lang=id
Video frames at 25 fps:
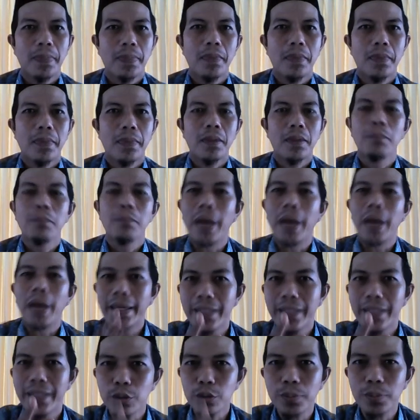baik
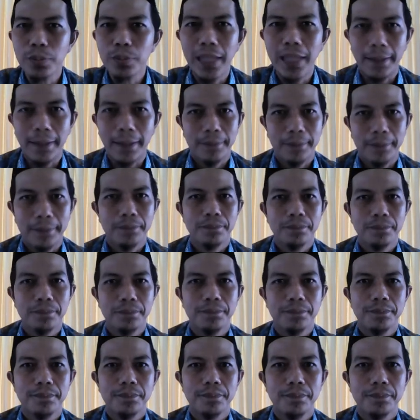itu benar
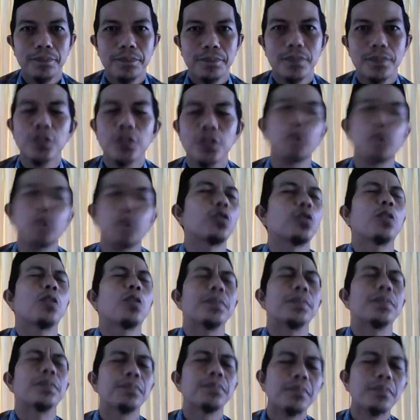
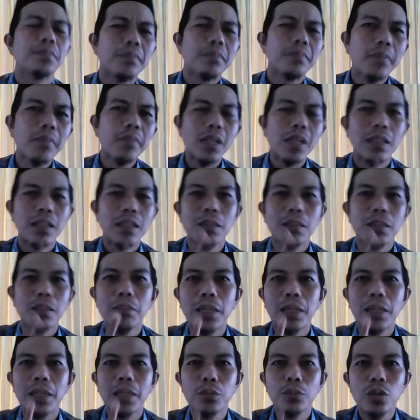contoh
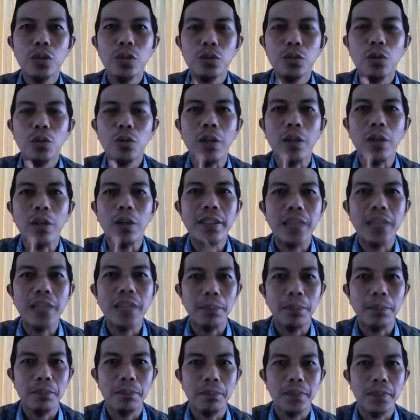temanmu itu kok
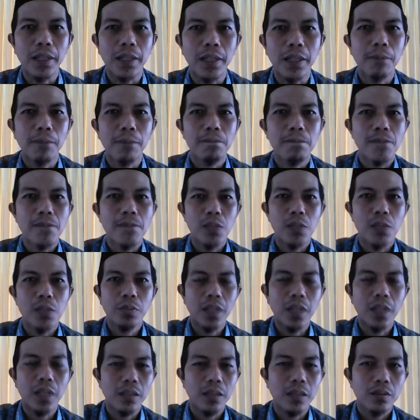hitam ya kamu
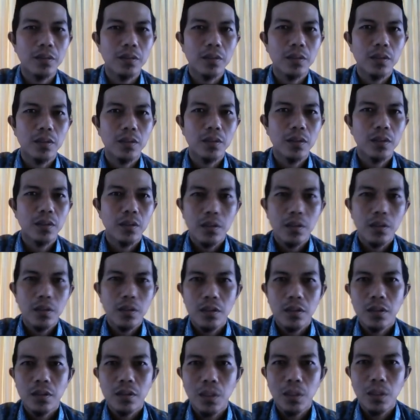bilang
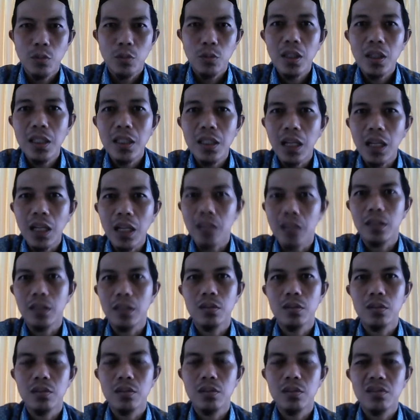kamu ngerti nggak anaknya
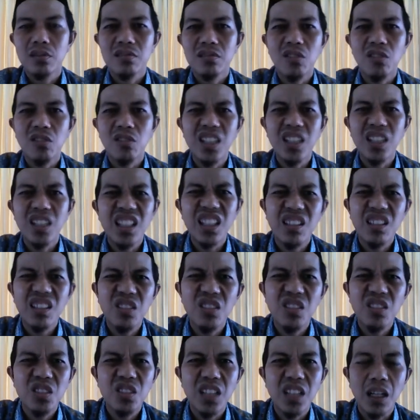kok ireng
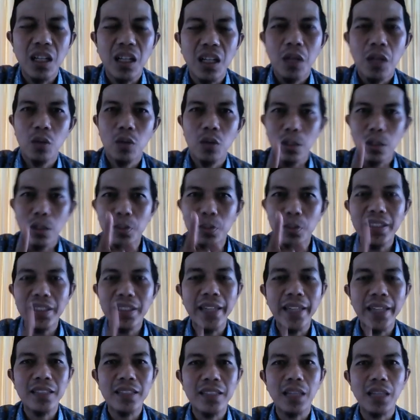ngono ya walaupun dia
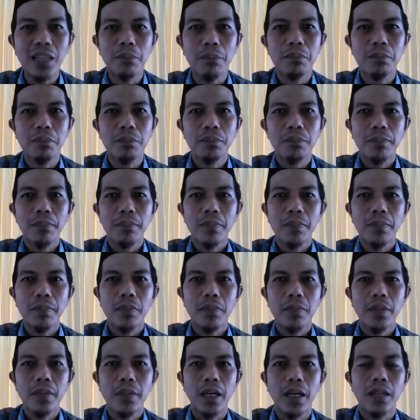hitam
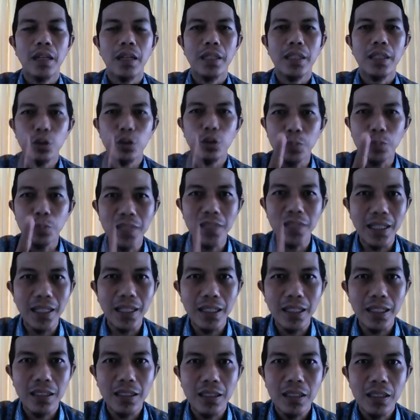ya itu benar
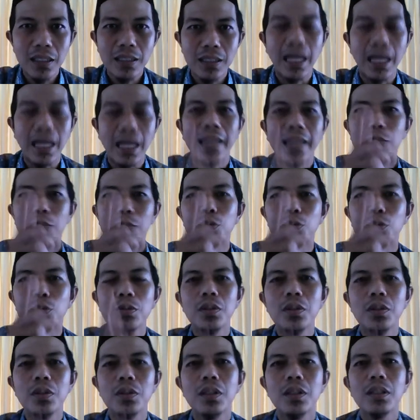kan nah itu
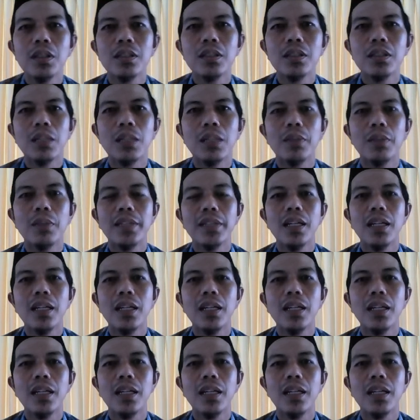namanya